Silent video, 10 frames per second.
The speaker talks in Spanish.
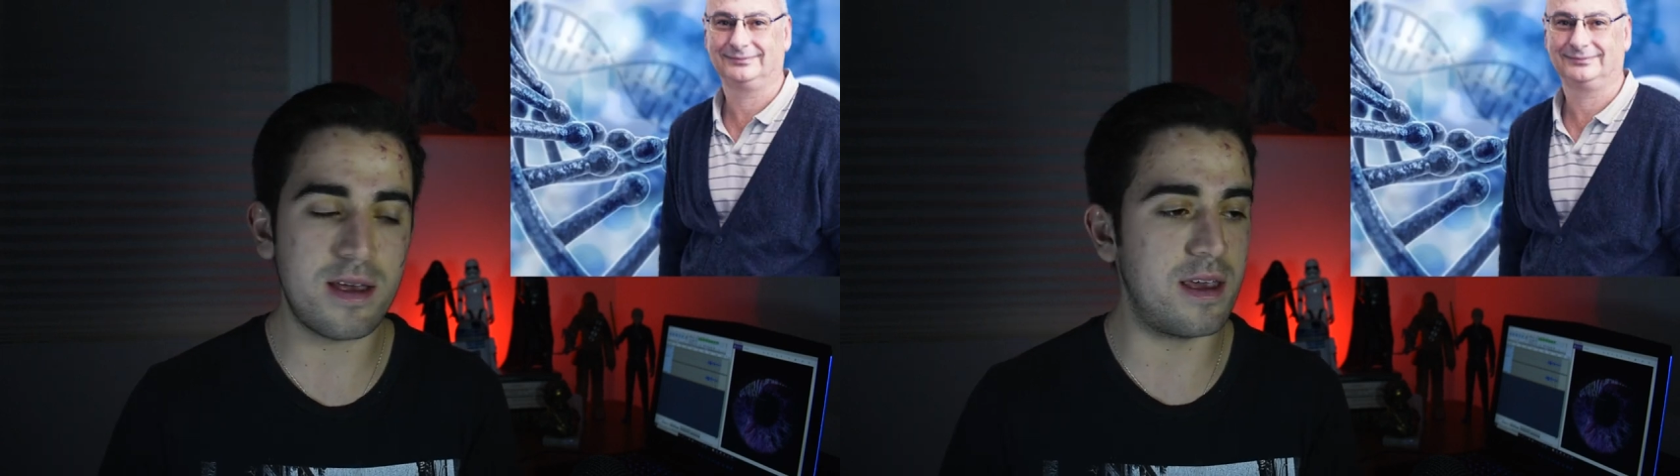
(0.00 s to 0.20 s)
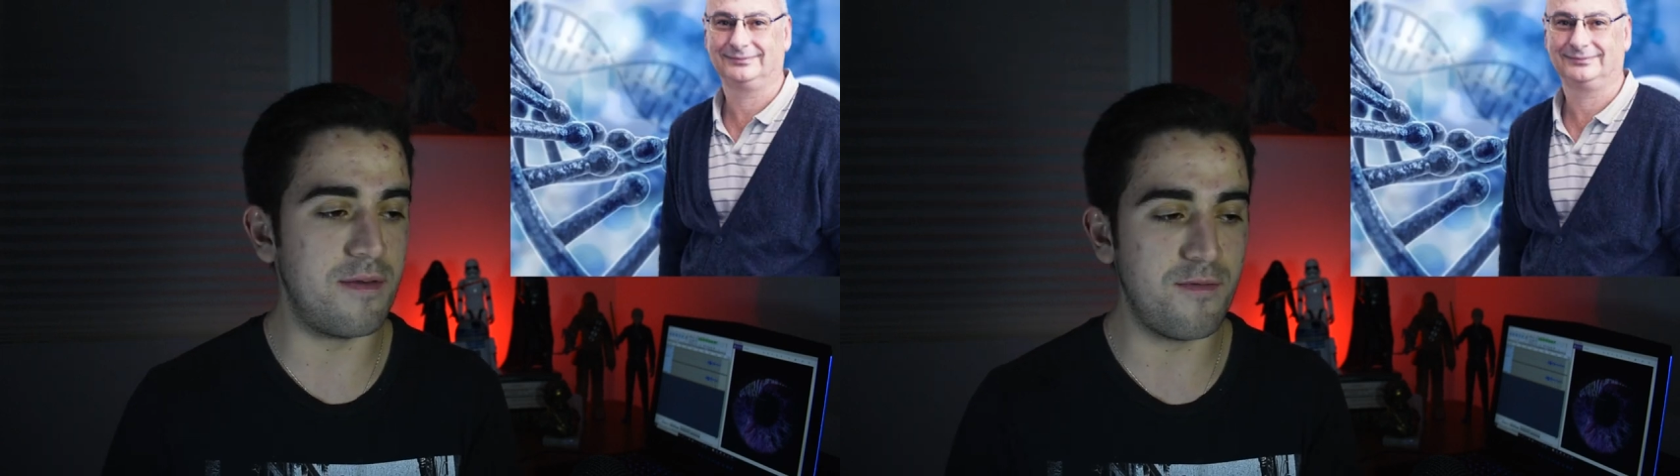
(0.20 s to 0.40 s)

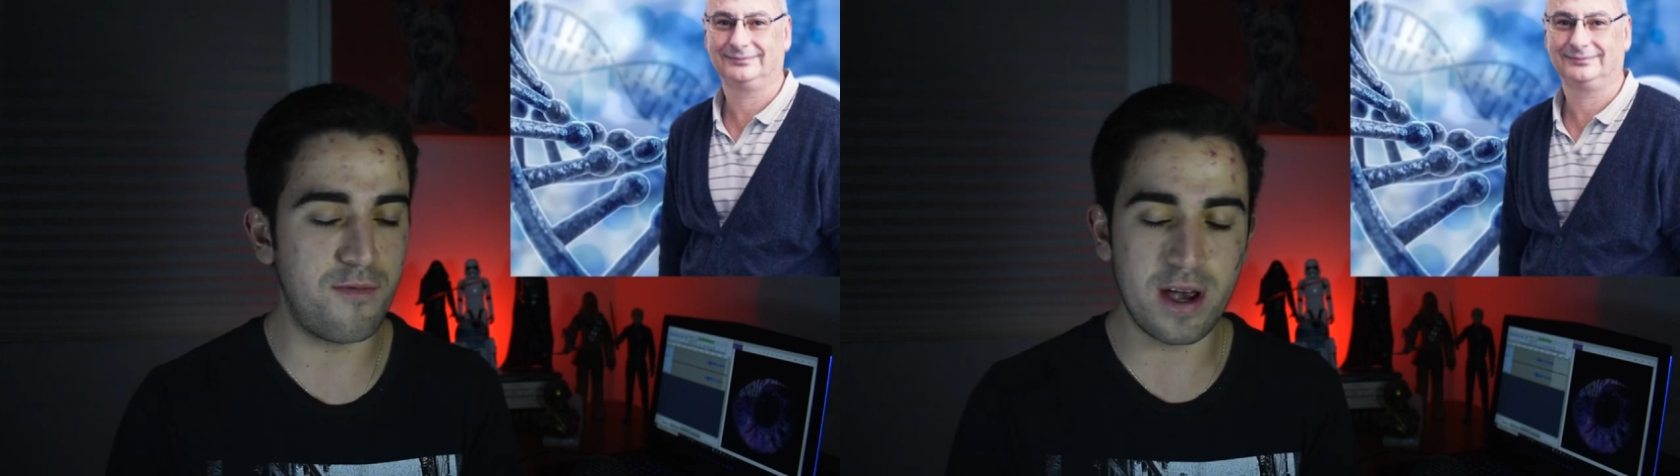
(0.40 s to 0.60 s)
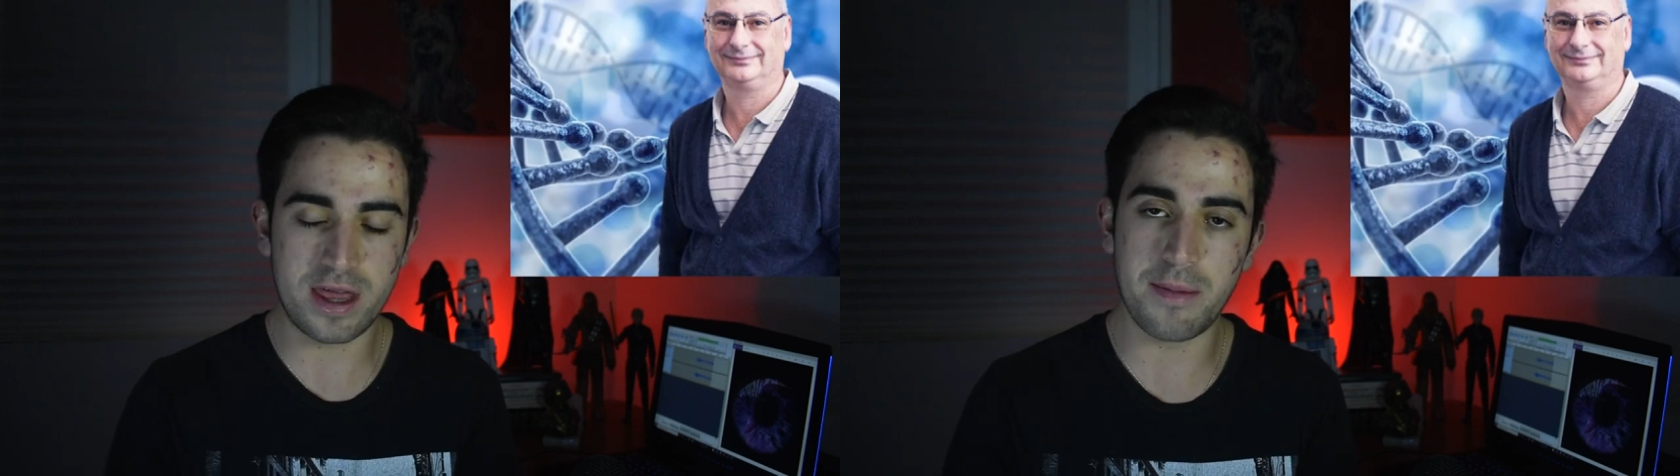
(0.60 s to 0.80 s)
quien
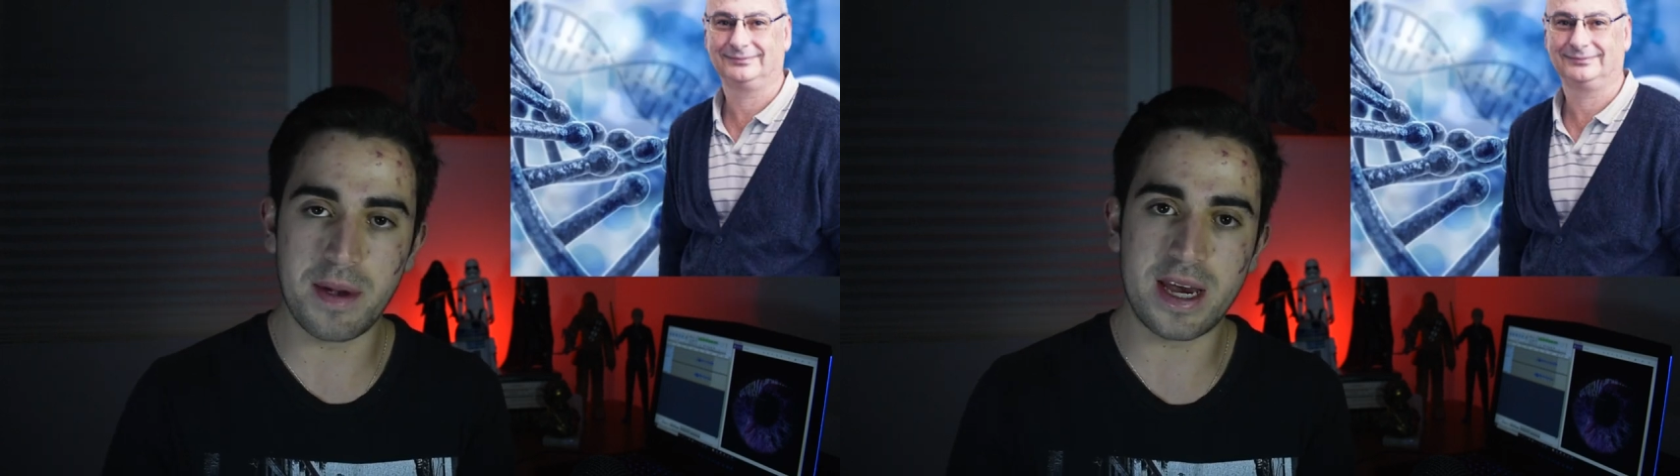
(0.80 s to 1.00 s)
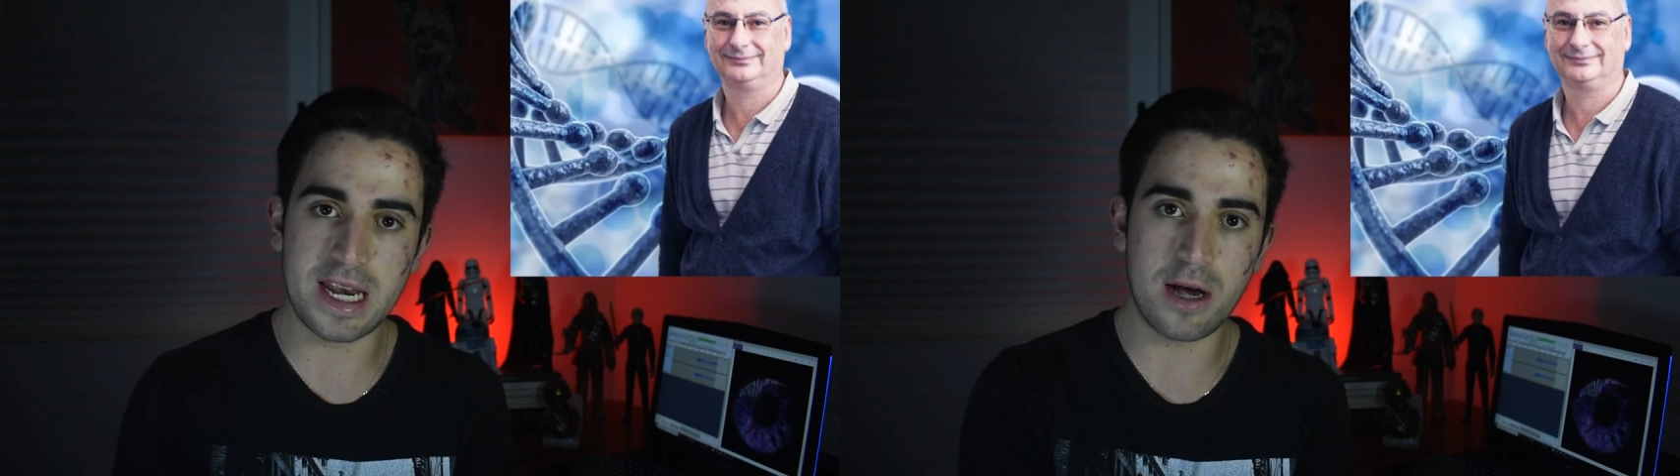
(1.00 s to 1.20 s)
fue
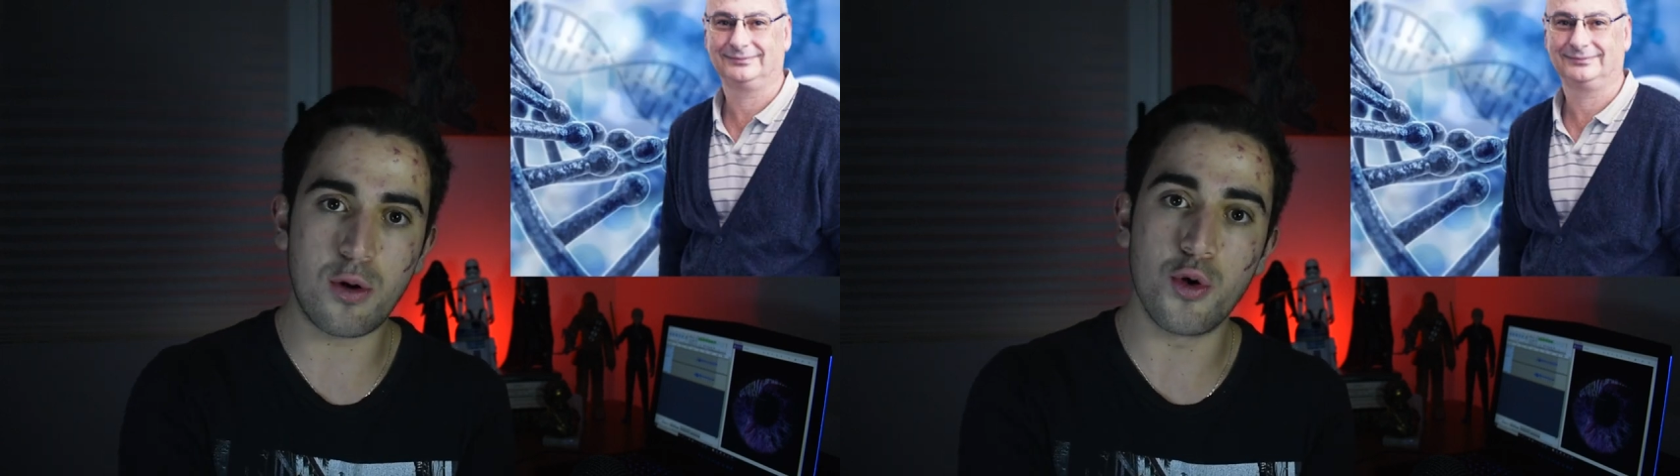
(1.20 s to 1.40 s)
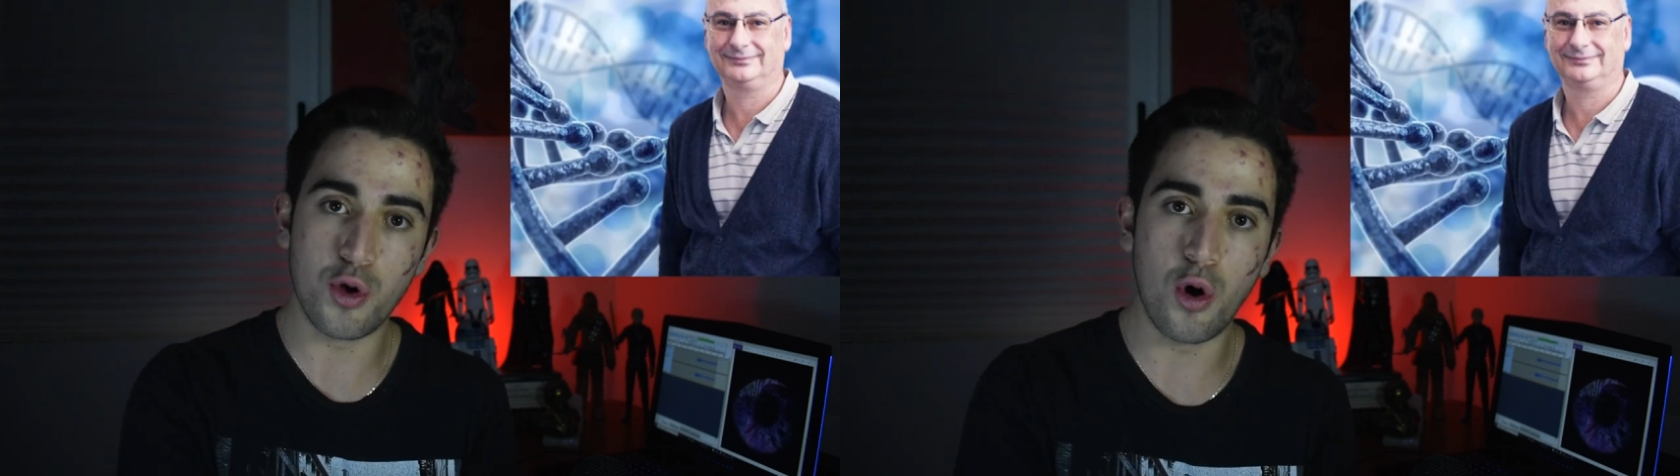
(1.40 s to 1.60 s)
también quien
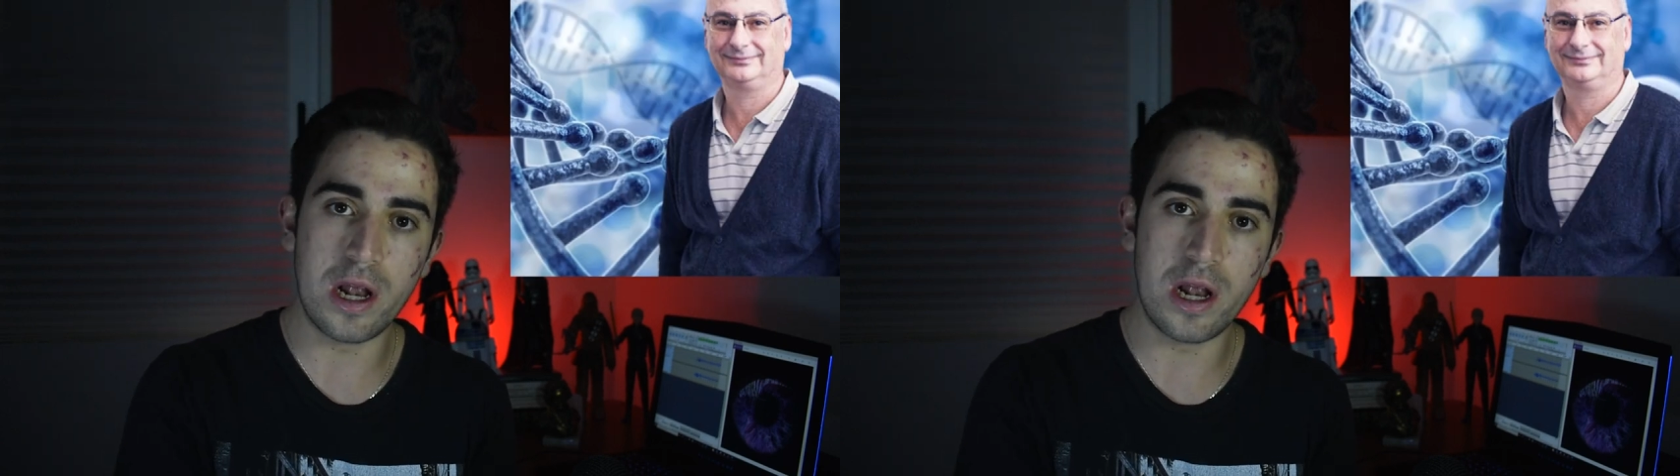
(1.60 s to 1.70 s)
acuñó